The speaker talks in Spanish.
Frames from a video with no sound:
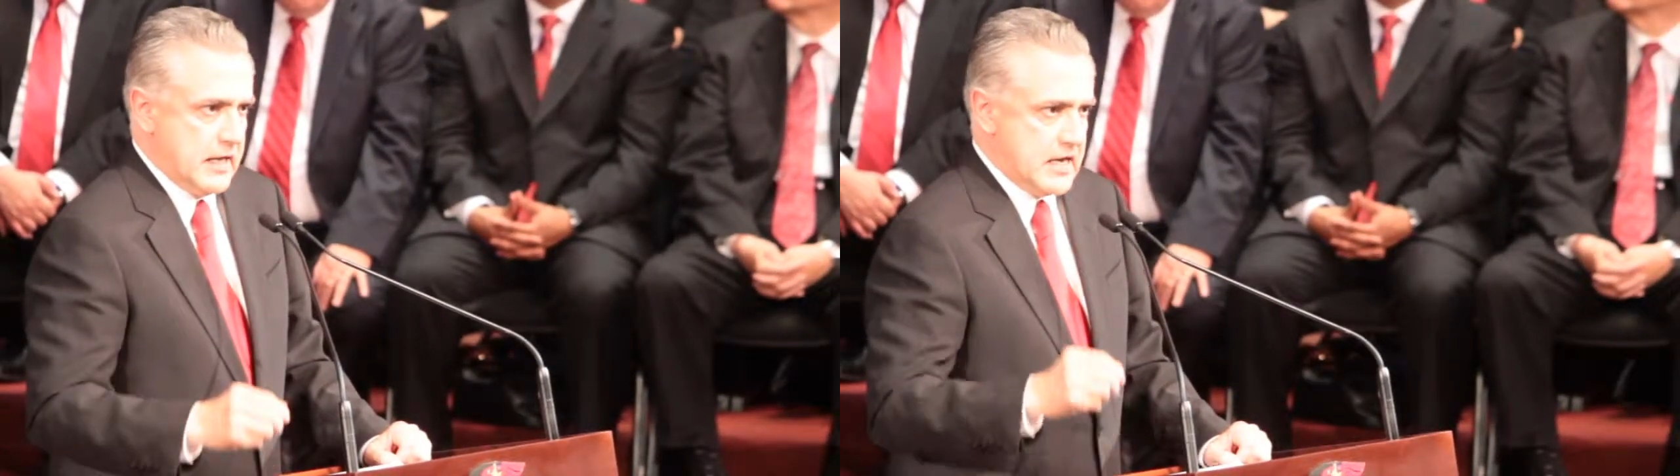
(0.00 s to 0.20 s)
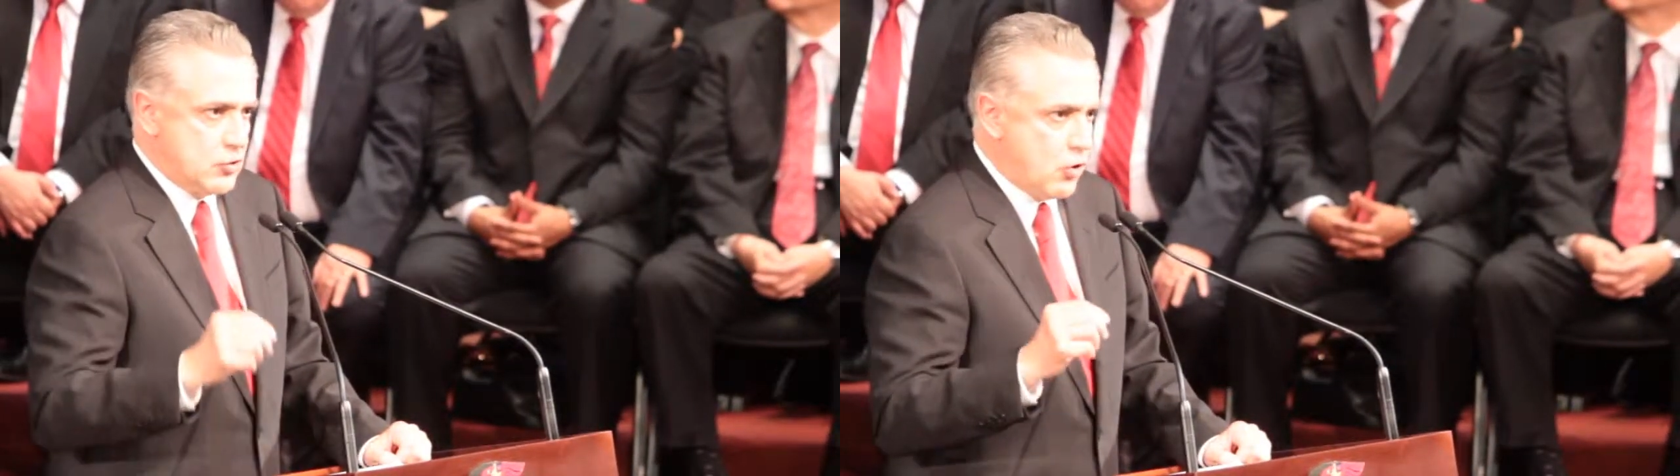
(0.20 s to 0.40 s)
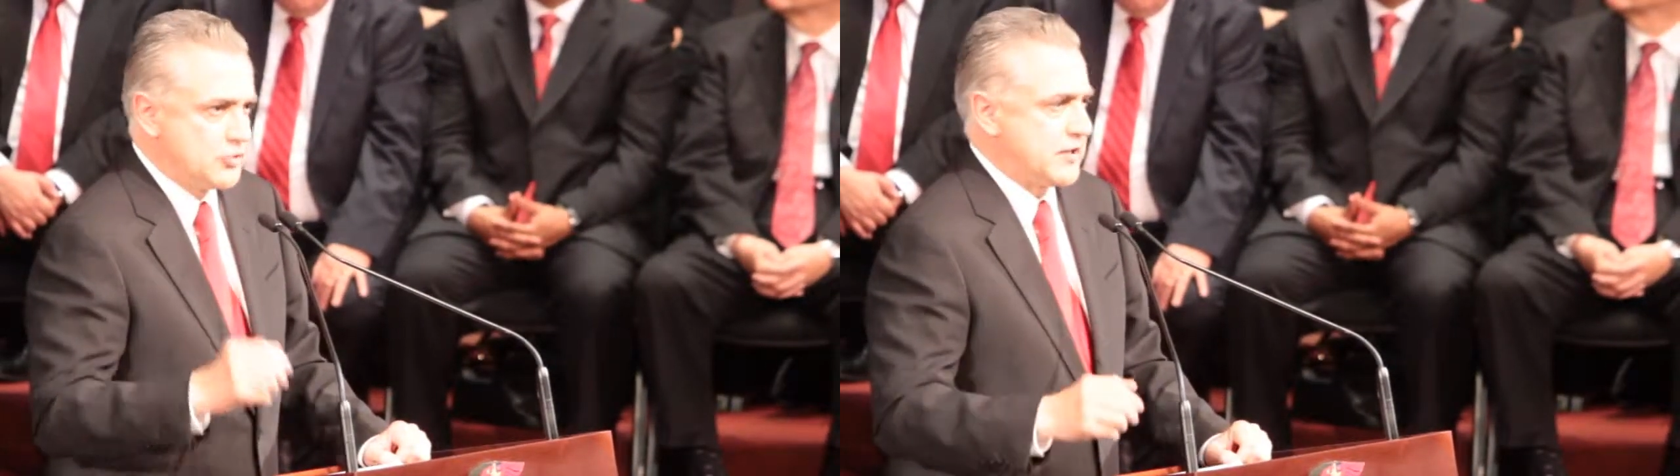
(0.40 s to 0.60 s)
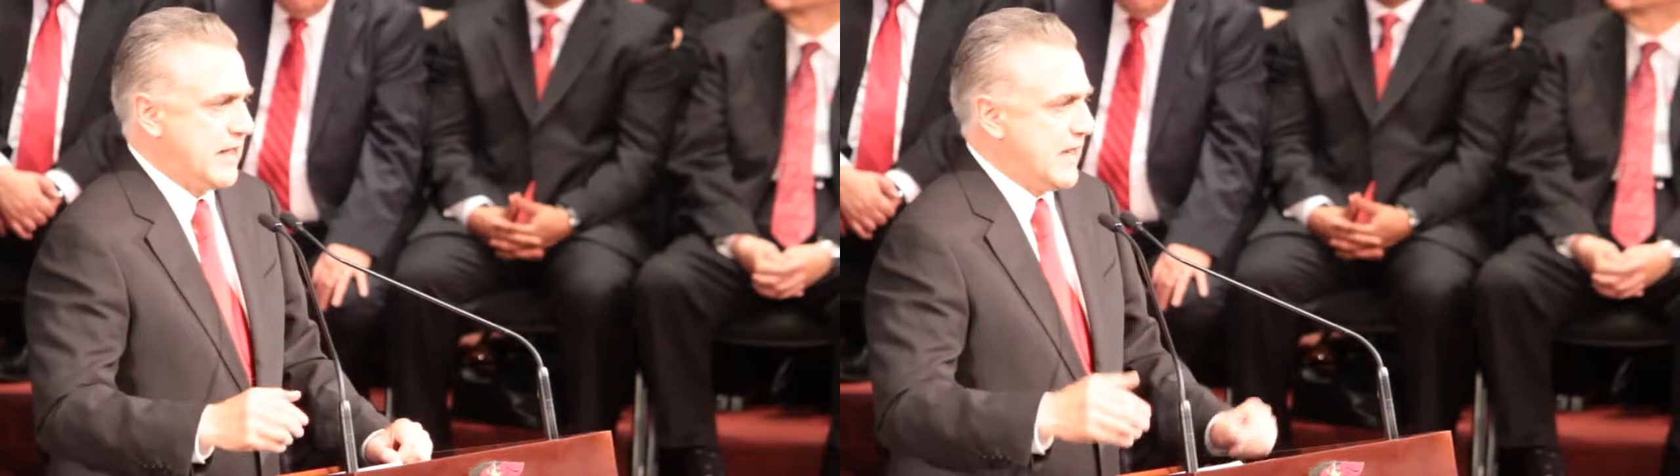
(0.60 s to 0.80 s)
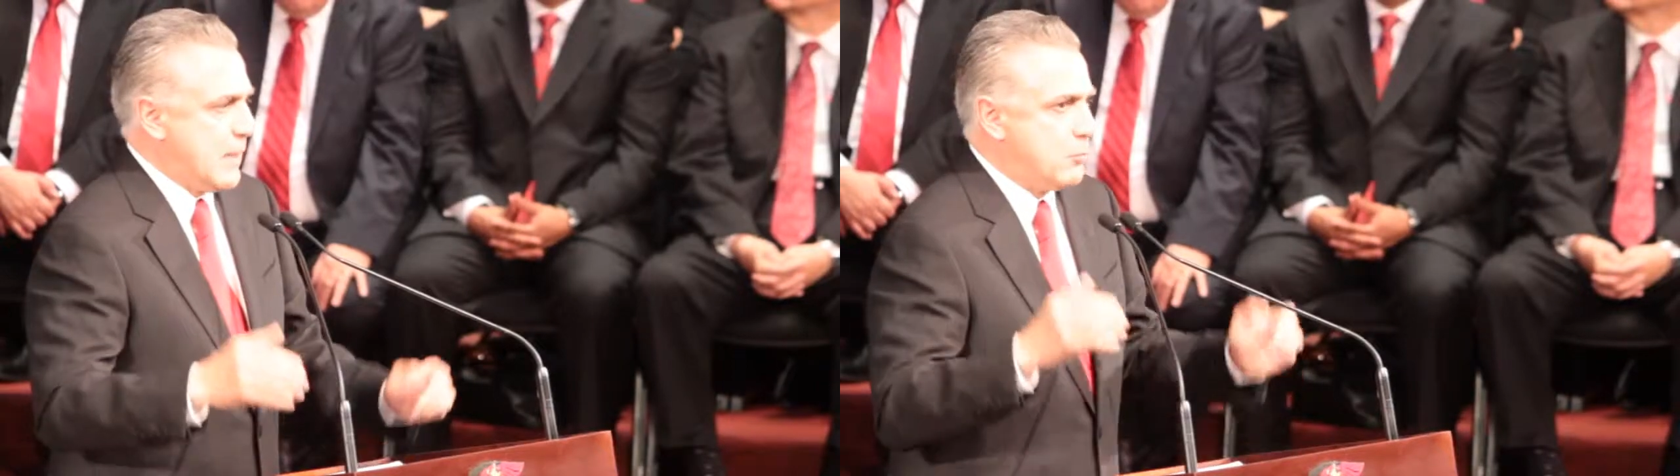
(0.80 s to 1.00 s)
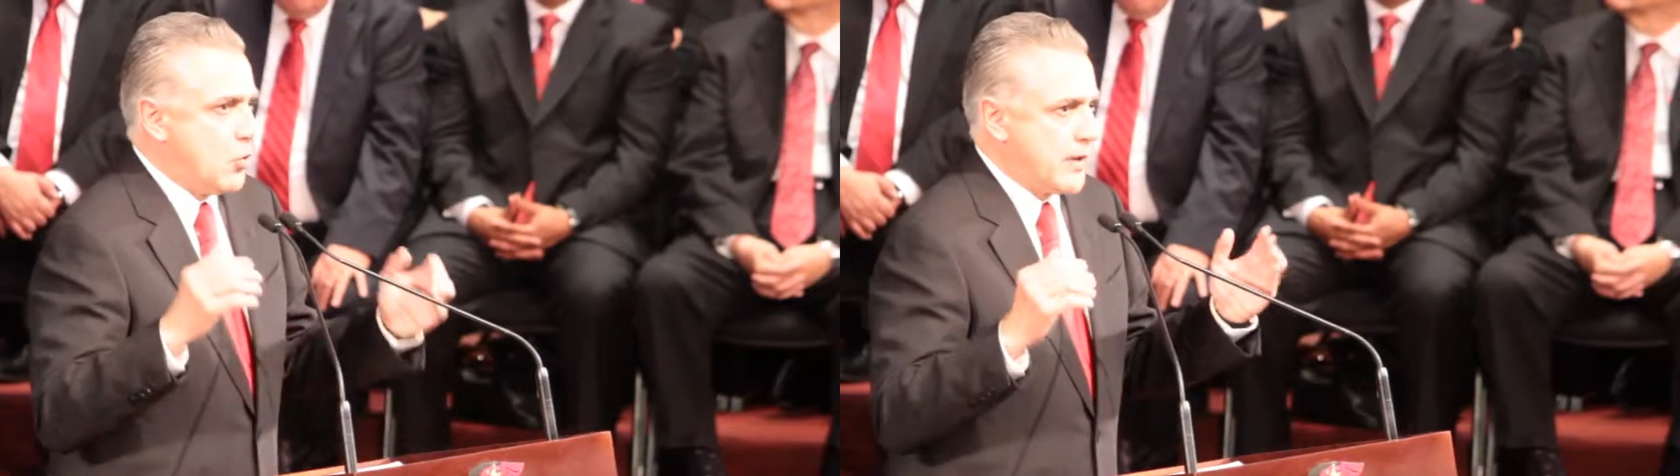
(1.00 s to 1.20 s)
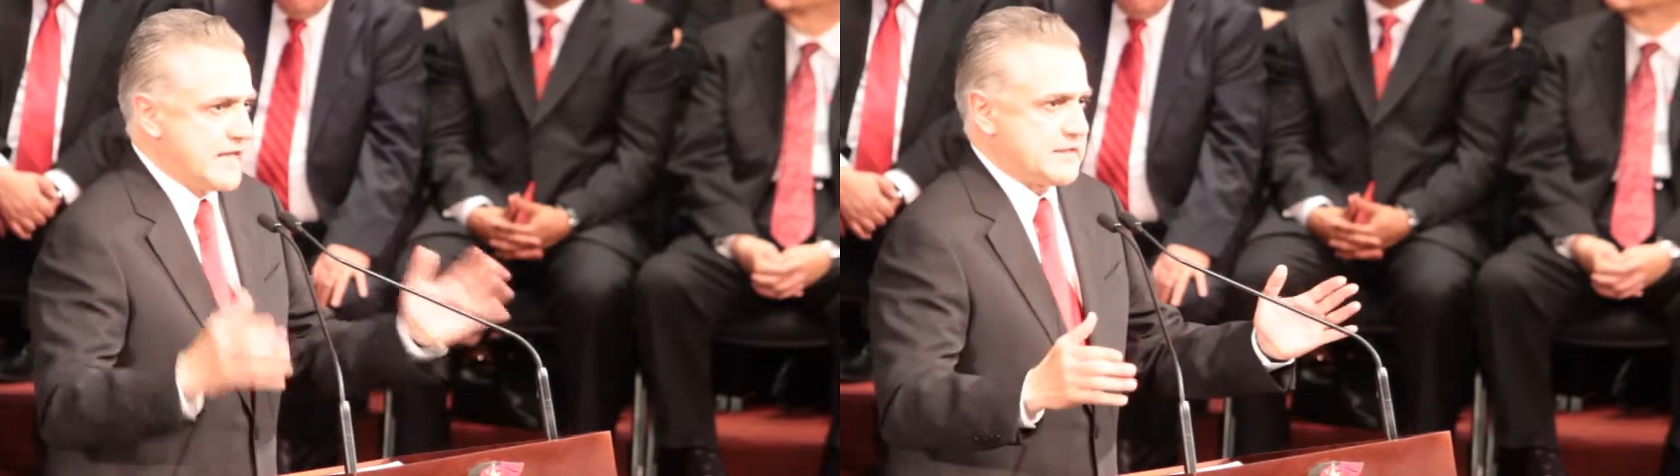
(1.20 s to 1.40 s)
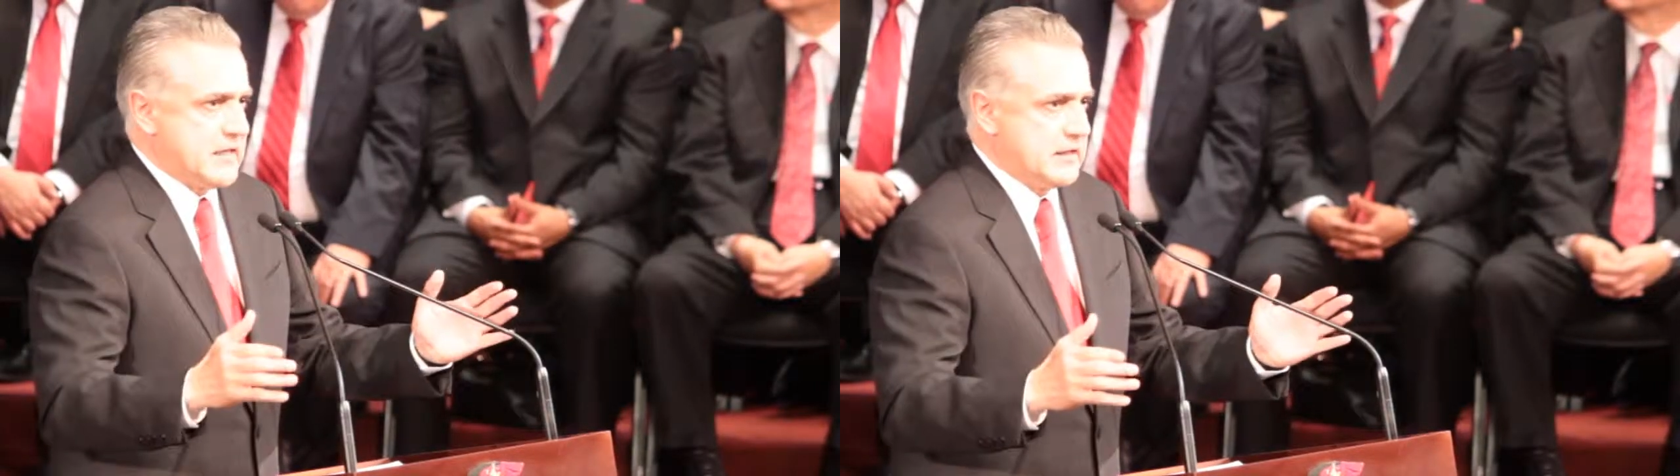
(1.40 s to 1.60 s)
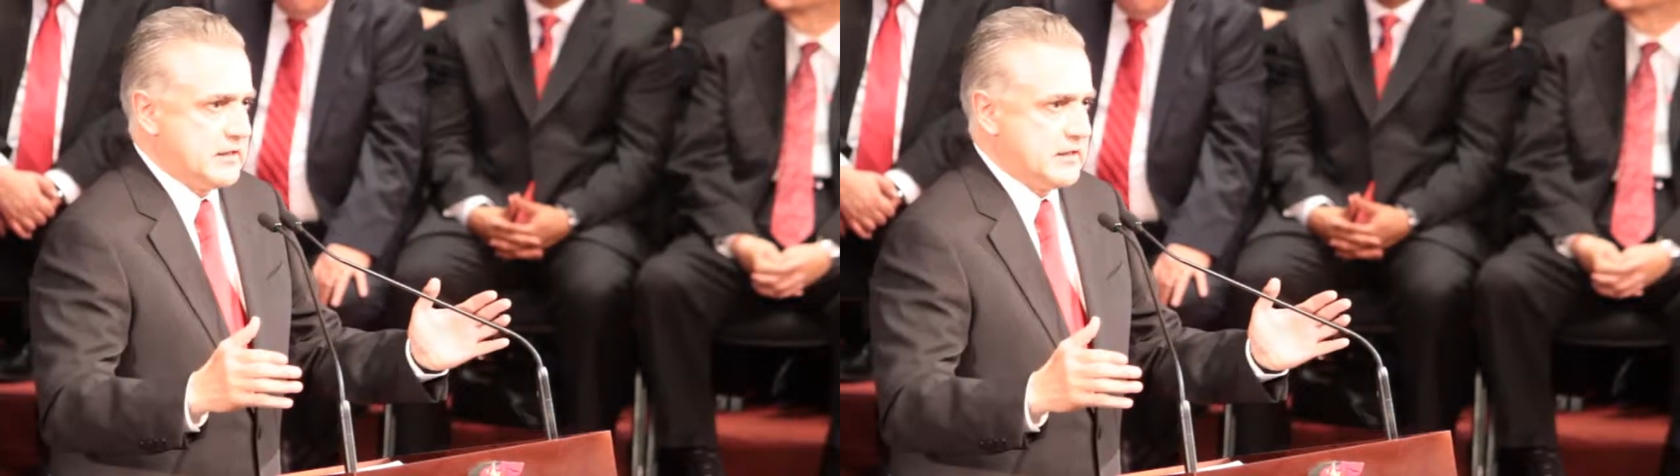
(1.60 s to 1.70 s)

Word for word: en contra de la pobreza,